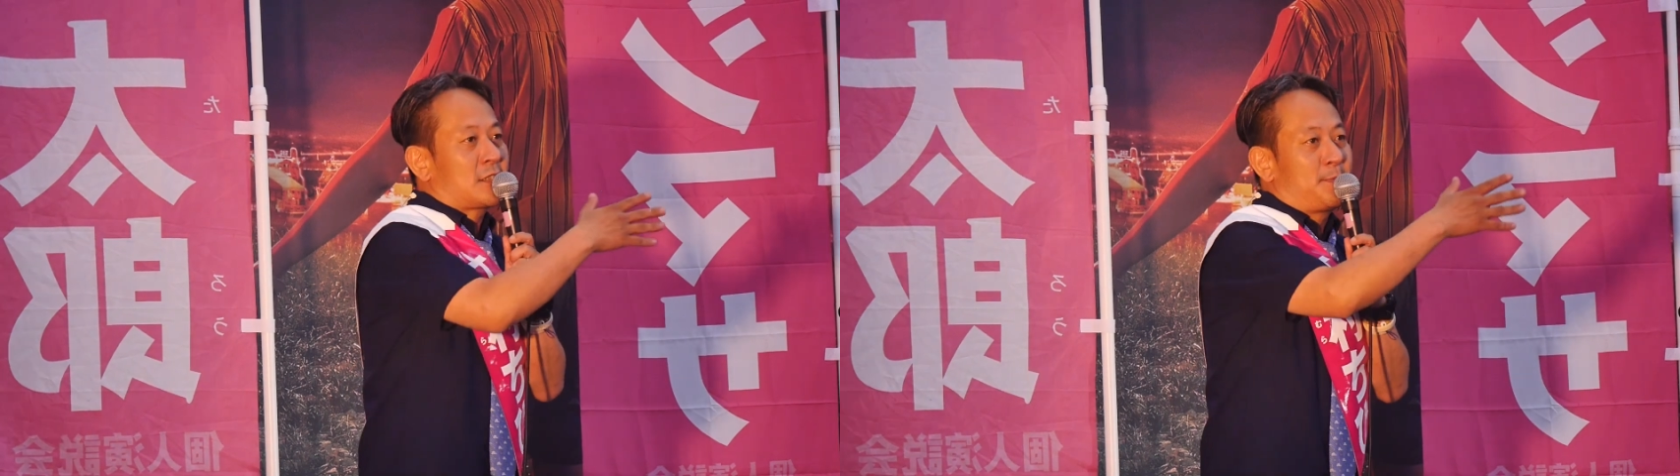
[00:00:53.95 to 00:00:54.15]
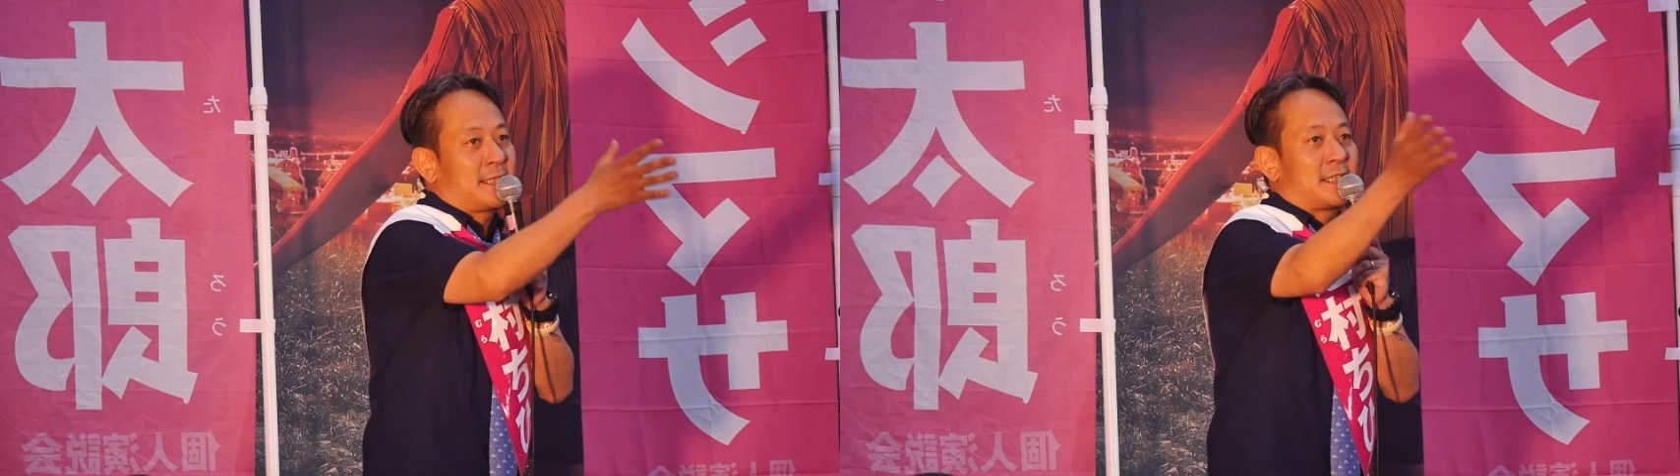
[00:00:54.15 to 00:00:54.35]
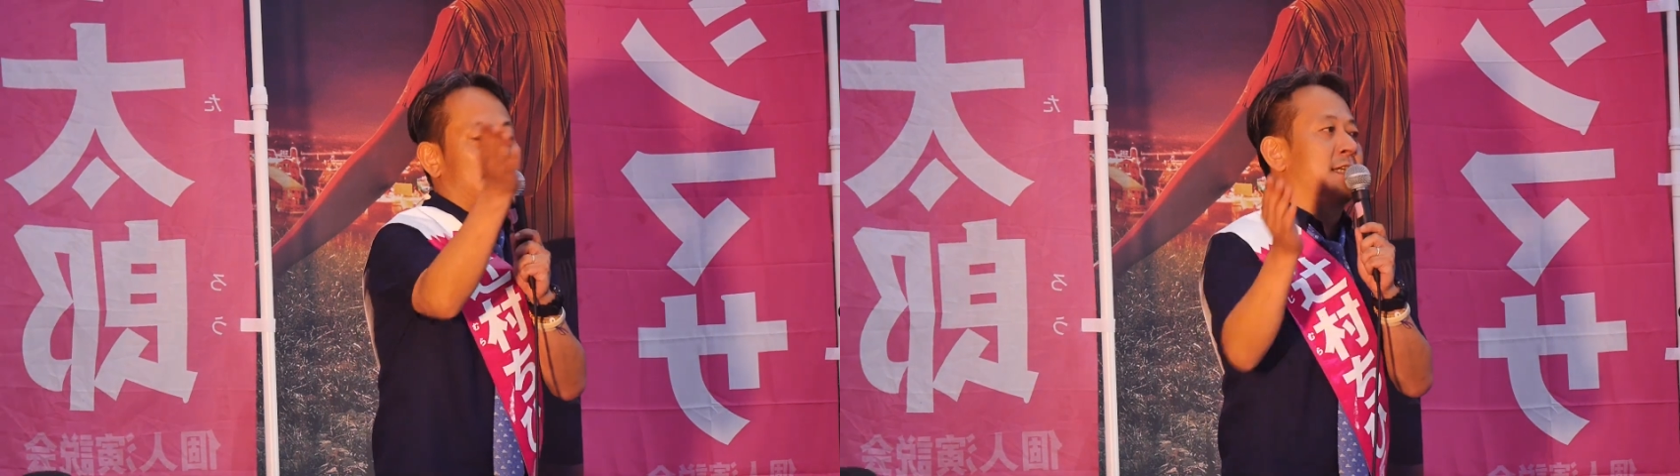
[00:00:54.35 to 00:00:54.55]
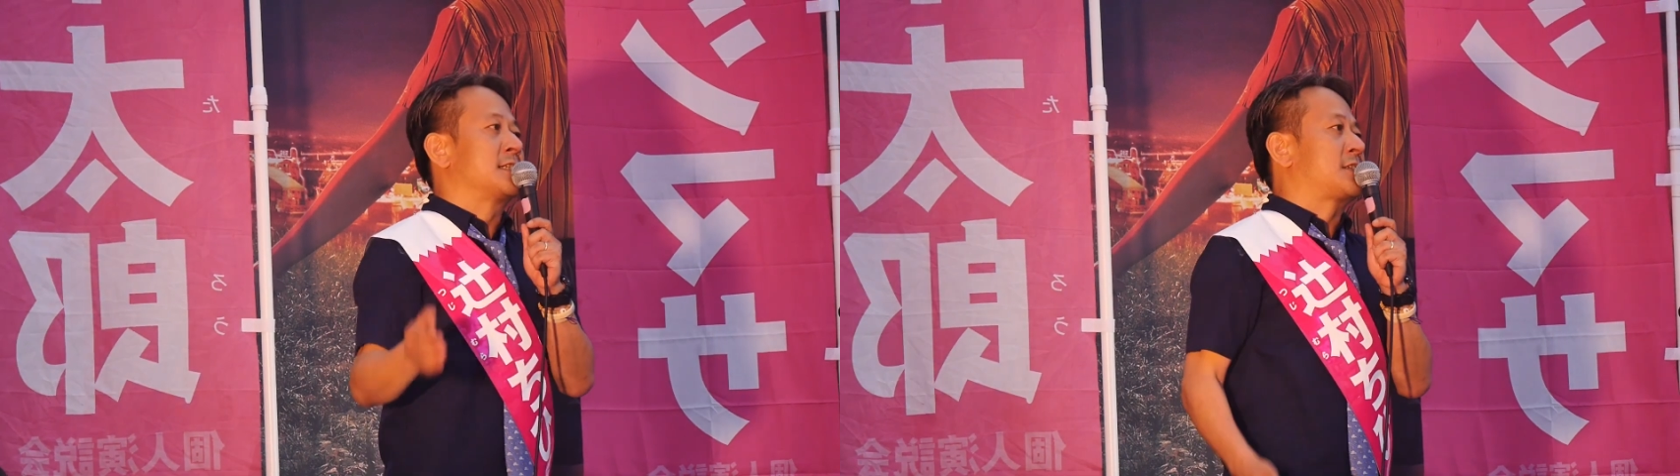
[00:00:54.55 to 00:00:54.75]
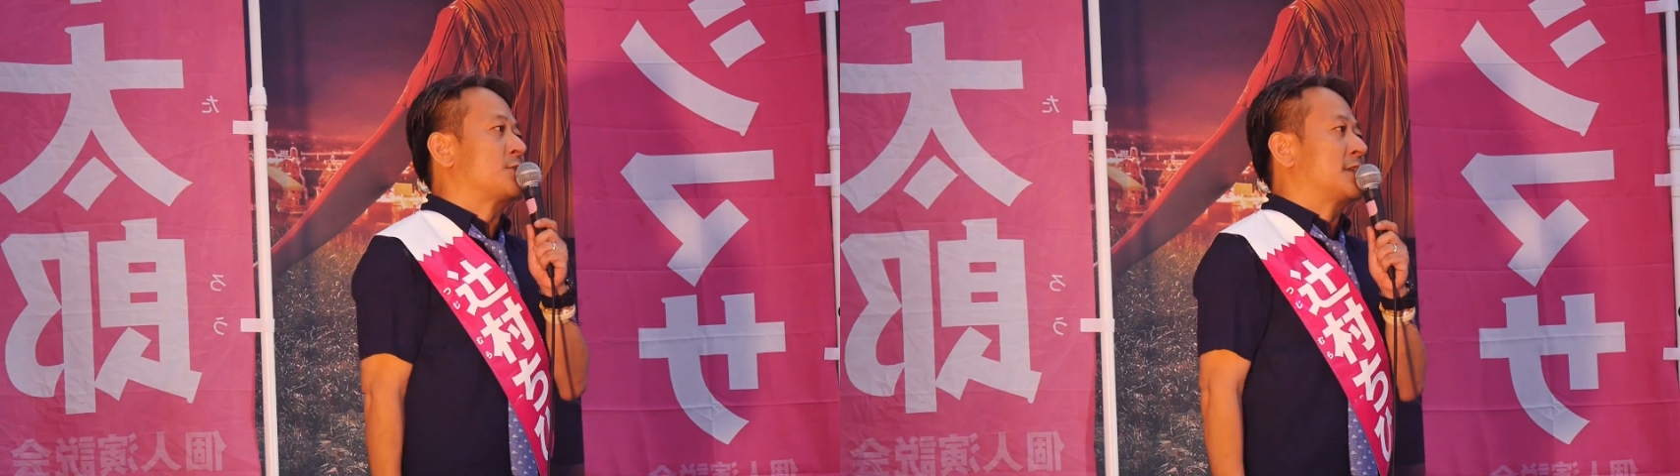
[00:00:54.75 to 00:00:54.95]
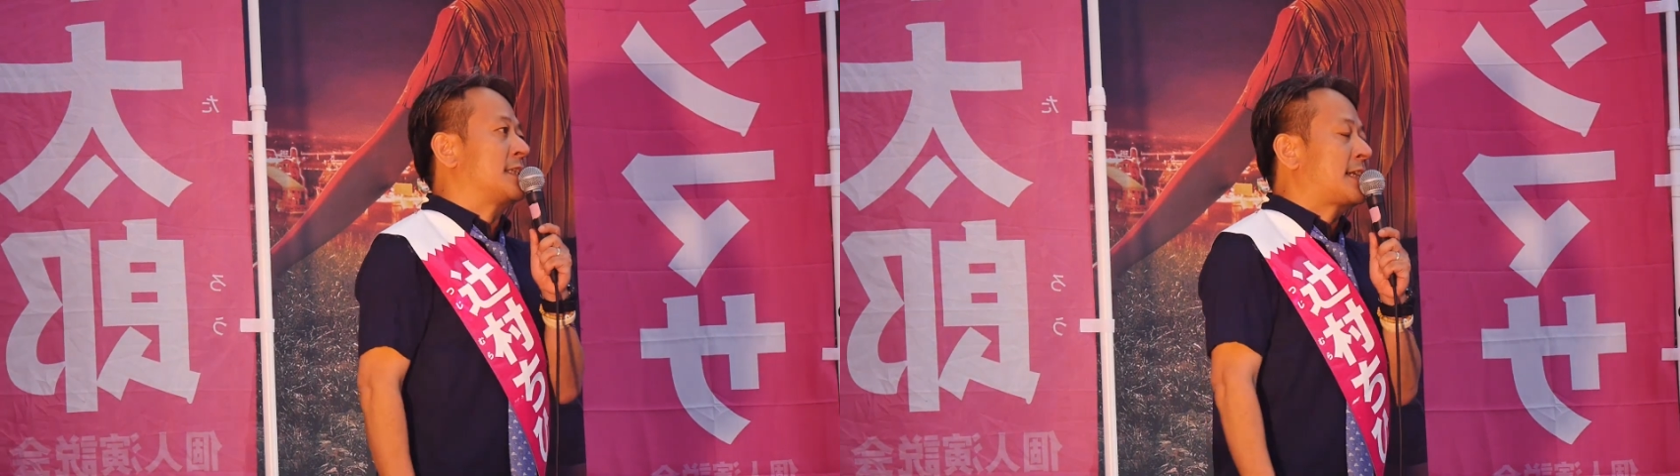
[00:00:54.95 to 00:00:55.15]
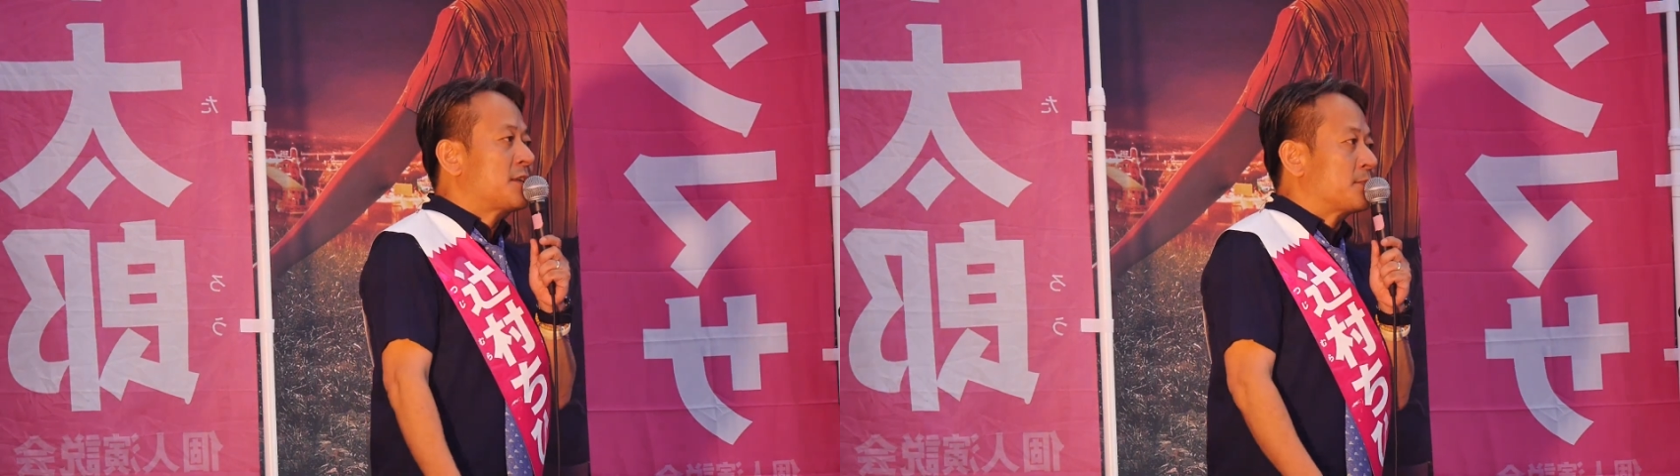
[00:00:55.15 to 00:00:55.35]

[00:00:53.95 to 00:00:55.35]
全て地産地消にでき